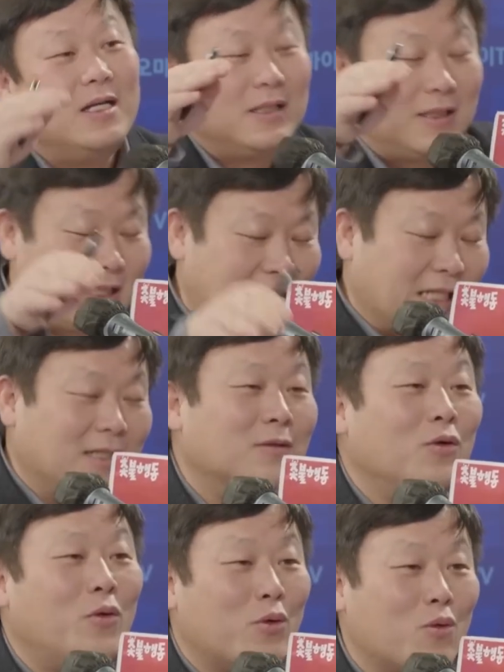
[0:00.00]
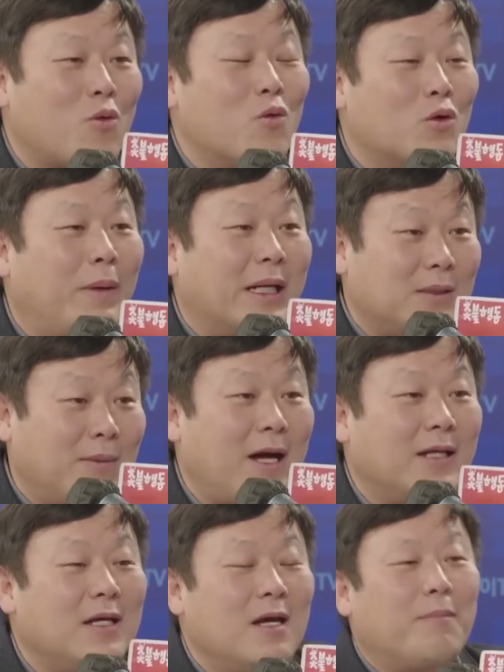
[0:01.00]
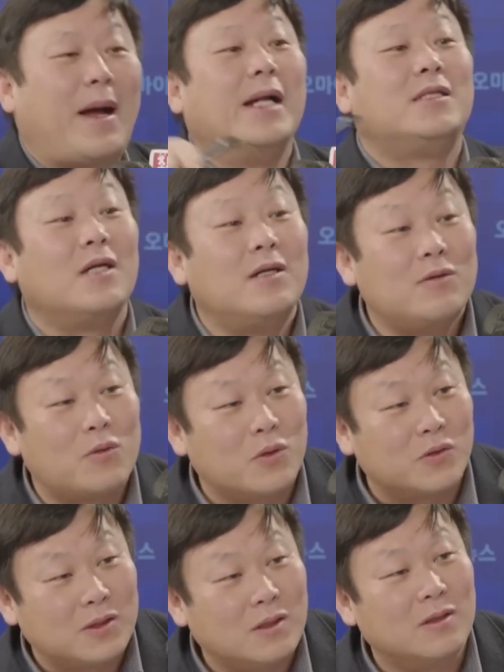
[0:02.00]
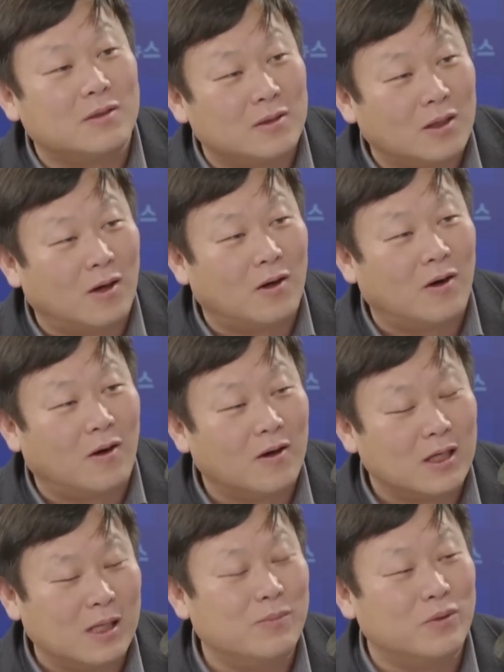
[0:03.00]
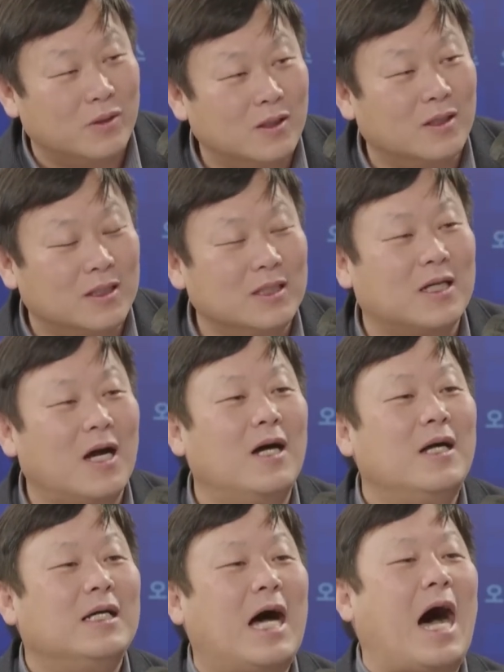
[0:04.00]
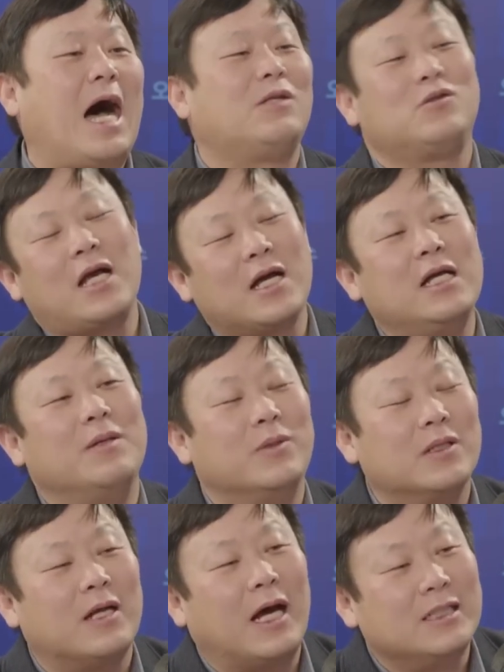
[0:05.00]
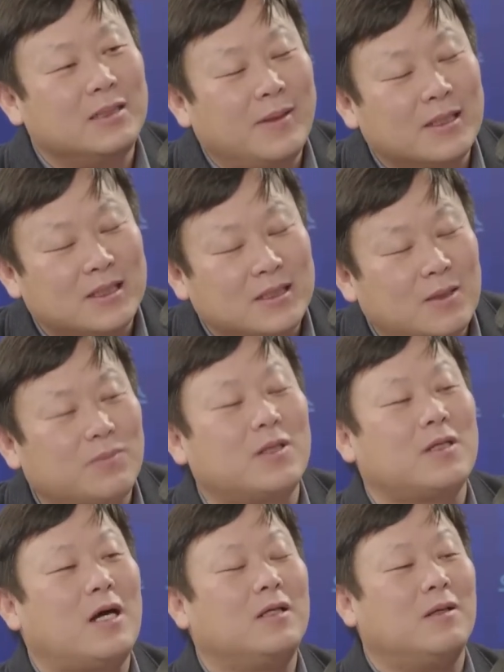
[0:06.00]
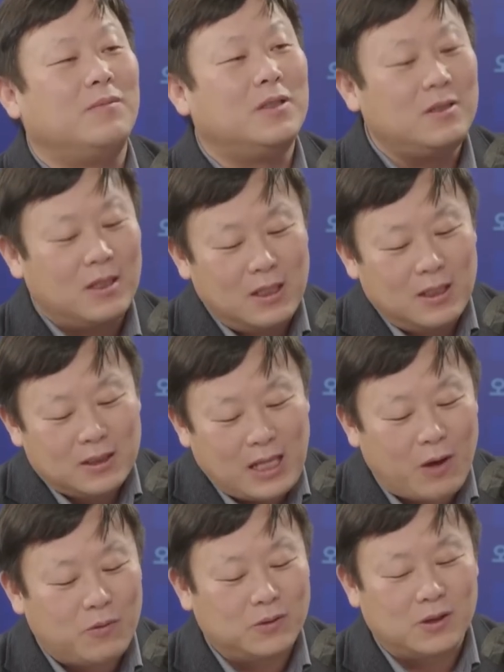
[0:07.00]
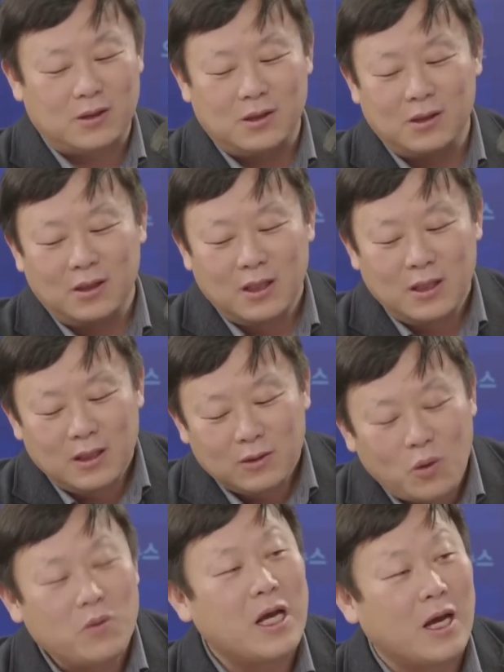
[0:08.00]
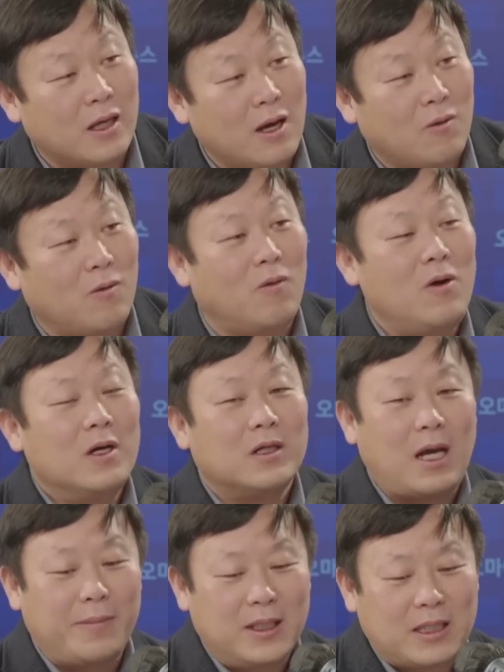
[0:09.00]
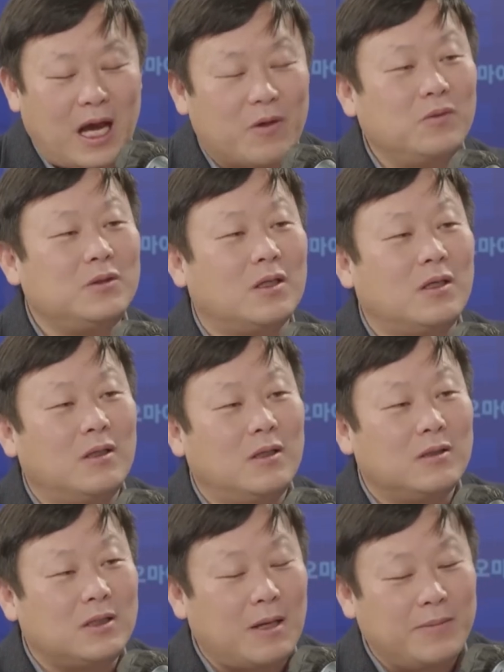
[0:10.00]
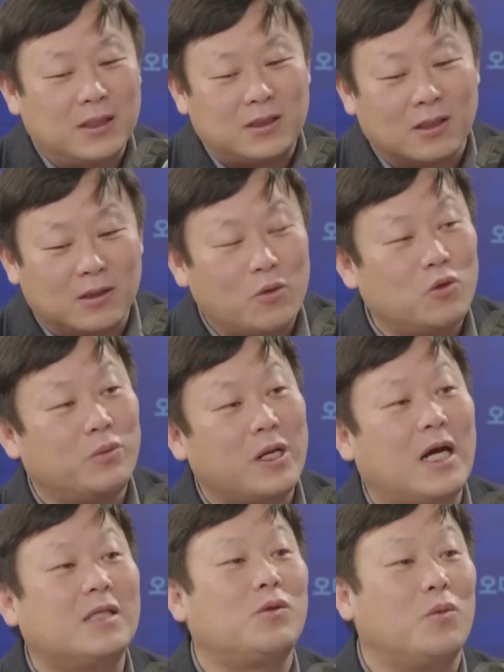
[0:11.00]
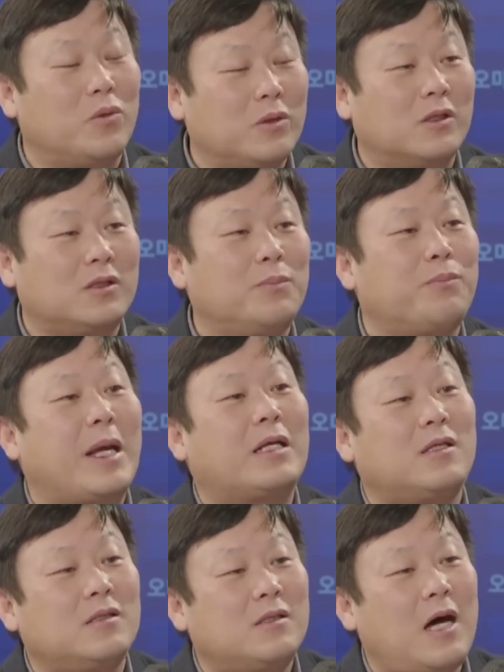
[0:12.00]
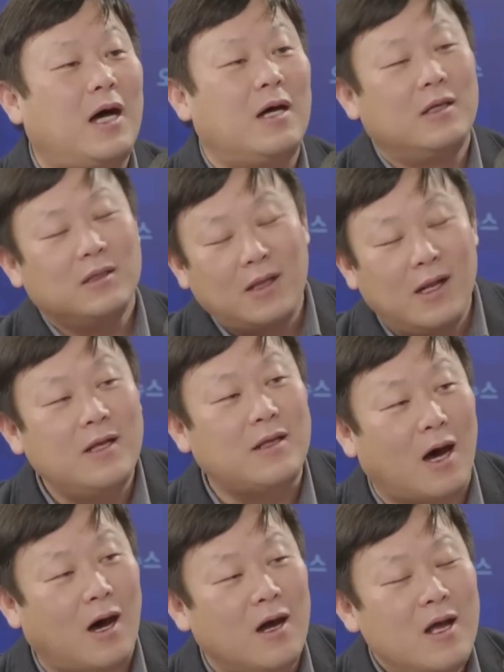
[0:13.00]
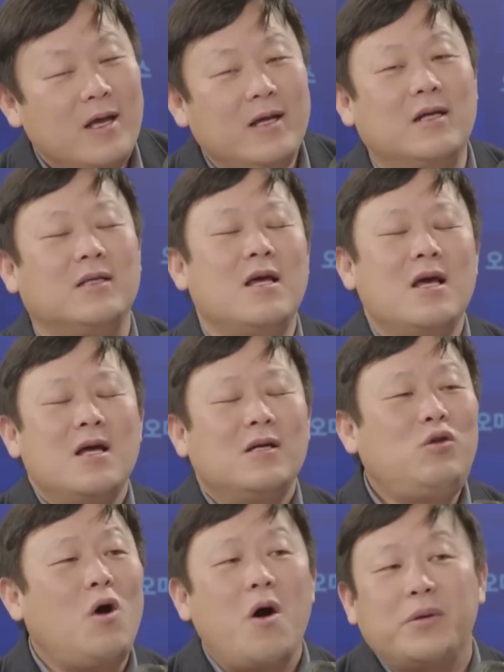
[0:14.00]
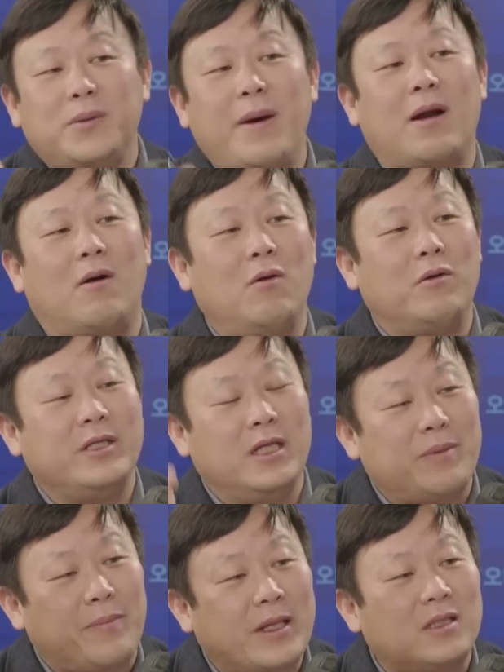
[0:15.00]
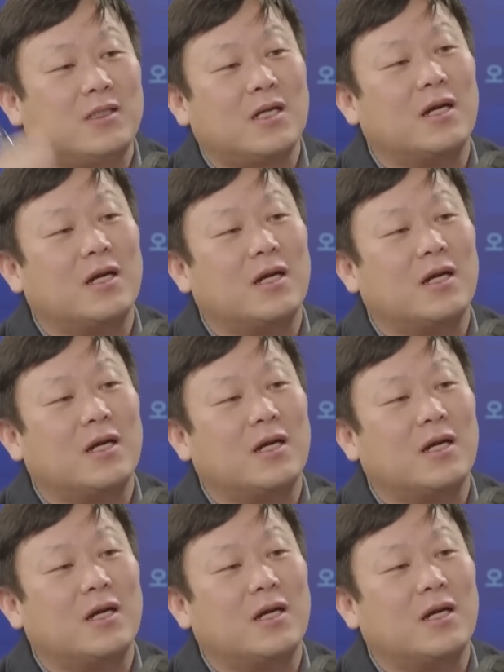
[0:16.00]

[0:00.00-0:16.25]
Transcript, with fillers: 가정용으로도 아, 공급하지만 그러니까요. 발전으로도 쓰거든요. 네. 일부는 그러니까 아주 상관이 없는 건 아니지만 직접 상관이 없는 탈원전을 또 이야기하고 네. 그다음에 탈원전 때문에 전교금이나 가스 오는 것은 팩트가 음. 틀리다. 네. 이건 수없이 많은 언론이 이미 팩트 체크가